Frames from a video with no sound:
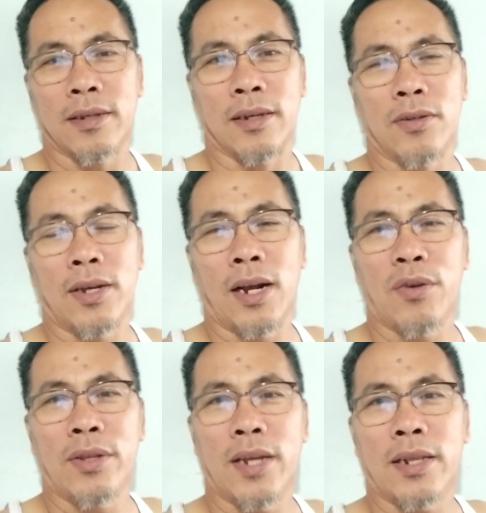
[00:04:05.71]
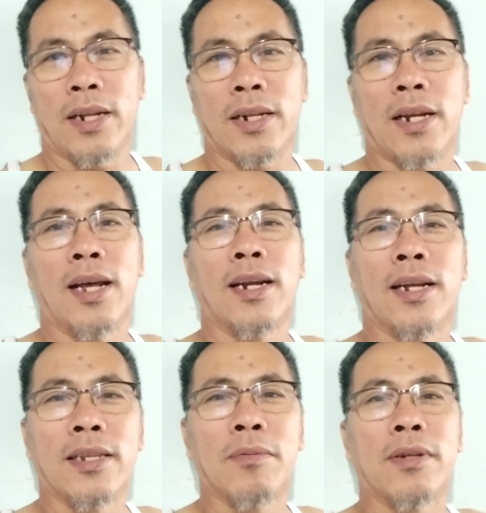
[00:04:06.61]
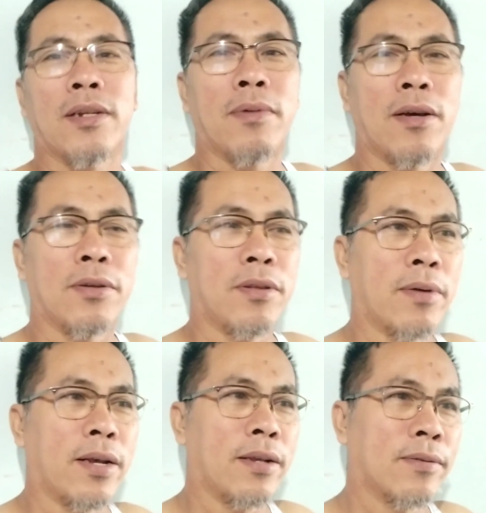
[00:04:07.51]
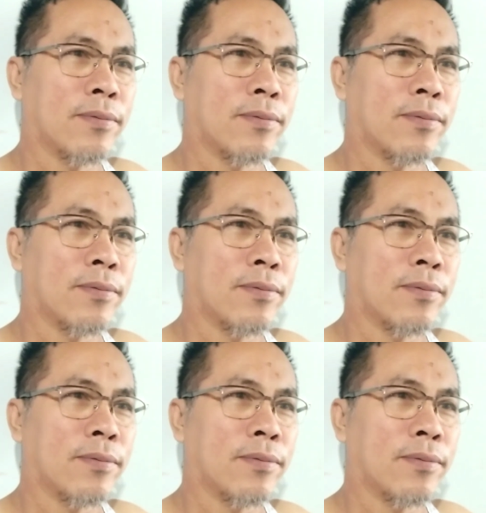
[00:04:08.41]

eh, anong gagawin natin? Kailangan natin magtrabaho, hindi ba?